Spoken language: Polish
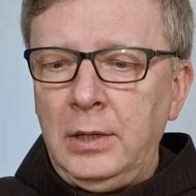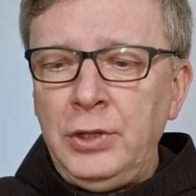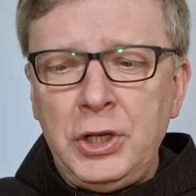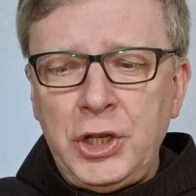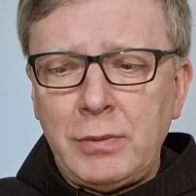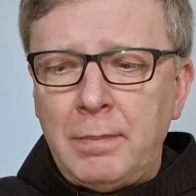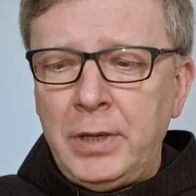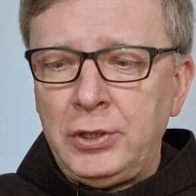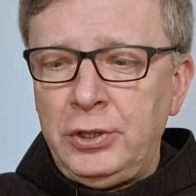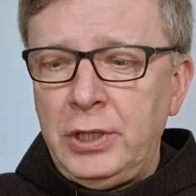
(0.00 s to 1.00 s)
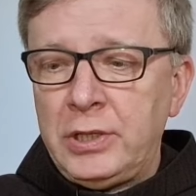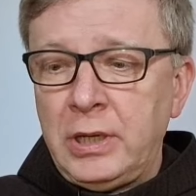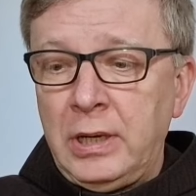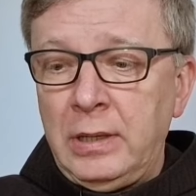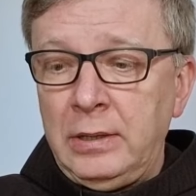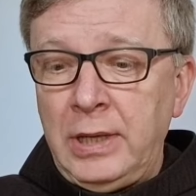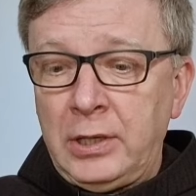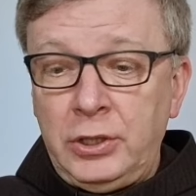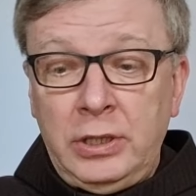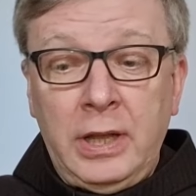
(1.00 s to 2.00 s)
Nie chciałam brać dziecka jak
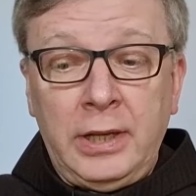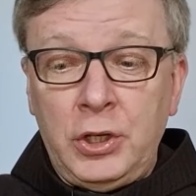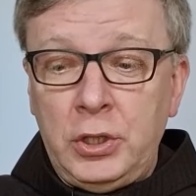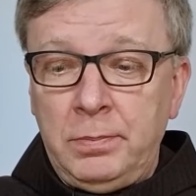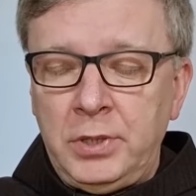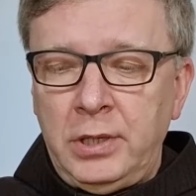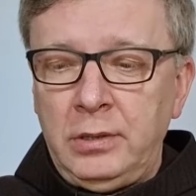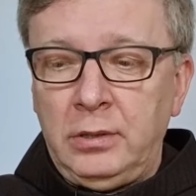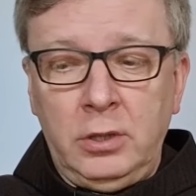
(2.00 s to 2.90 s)
się da najszybciej,